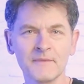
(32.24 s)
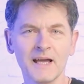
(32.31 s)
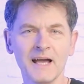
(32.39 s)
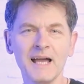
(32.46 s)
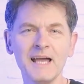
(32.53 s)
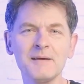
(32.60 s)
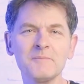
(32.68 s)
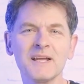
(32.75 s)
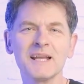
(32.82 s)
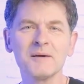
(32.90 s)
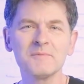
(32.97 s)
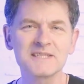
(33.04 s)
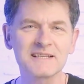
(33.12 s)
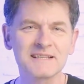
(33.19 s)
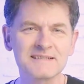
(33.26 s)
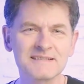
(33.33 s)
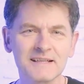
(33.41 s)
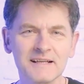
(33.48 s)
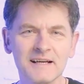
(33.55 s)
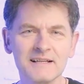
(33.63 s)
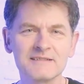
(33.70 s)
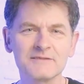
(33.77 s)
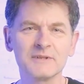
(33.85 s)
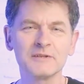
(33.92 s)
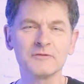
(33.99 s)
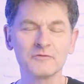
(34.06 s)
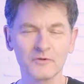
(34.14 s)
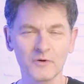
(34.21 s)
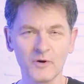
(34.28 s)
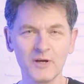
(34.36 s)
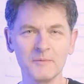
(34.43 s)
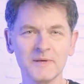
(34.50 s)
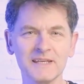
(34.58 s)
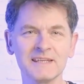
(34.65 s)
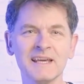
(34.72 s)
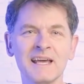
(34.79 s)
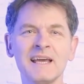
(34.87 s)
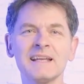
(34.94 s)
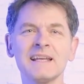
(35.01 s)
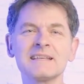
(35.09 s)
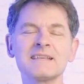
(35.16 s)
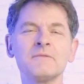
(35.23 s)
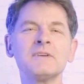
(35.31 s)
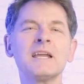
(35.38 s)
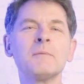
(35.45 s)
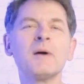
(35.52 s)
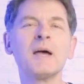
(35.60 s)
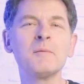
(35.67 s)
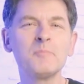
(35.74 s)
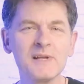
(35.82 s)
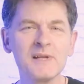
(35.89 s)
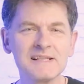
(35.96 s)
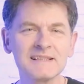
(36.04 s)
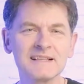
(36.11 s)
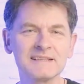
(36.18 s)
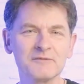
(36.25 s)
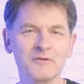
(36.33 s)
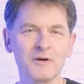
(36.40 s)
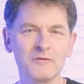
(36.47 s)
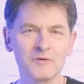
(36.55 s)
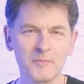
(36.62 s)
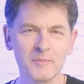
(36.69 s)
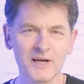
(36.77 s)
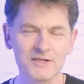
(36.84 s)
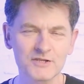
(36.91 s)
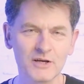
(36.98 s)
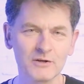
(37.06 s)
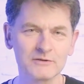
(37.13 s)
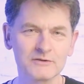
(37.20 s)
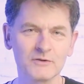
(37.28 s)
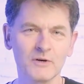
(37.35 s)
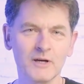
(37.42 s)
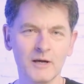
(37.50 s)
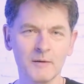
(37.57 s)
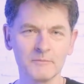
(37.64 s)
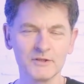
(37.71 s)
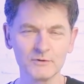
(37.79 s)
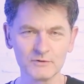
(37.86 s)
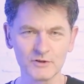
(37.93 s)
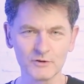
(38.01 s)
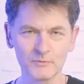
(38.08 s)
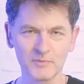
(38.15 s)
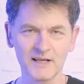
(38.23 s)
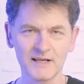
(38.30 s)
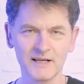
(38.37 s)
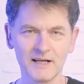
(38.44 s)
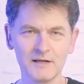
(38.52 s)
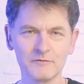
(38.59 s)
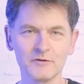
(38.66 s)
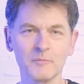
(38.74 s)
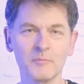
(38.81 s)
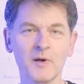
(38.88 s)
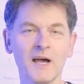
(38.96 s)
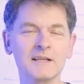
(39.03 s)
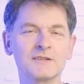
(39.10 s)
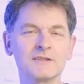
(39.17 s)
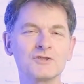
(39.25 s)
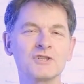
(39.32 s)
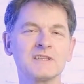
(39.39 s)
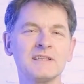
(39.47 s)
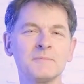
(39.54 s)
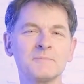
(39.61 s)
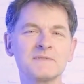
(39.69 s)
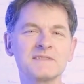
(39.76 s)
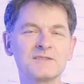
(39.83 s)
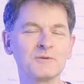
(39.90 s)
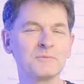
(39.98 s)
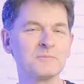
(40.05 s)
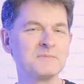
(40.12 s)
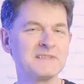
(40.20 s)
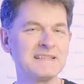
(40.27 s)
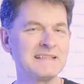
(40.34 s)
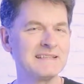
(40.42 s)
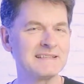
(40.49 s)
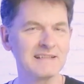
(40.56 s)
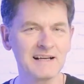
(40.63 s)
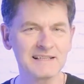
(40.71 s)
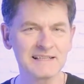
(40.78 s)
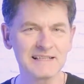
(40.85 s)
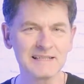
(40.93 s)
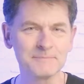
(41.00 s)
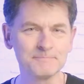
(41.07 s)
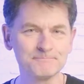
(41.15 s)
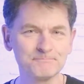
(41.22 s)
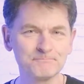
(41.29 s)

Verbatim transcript: Hi, mein Name ist Christian Haas und ich freue mich, dass ihr wieder bei Bildner TV vorbeischaut, eurem YouTube-Kanal für praktische Tipps zum digitalen Leben.